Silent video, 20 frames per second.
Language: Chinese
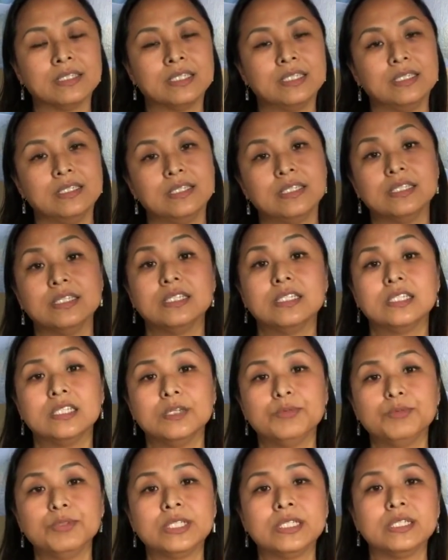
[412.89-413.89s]
其实
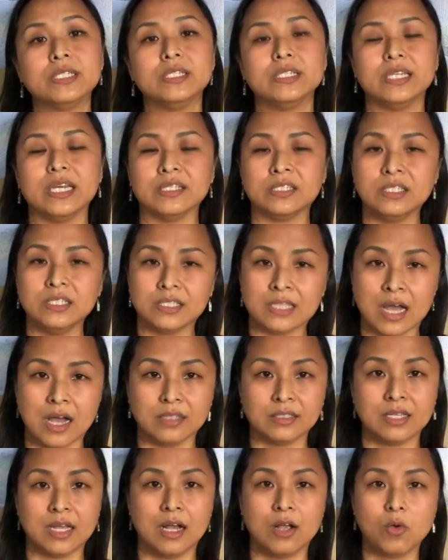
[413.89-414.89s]
是不是也是
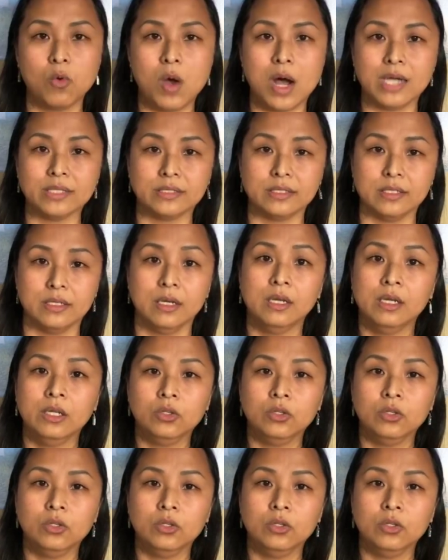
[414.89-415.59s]
常常挂着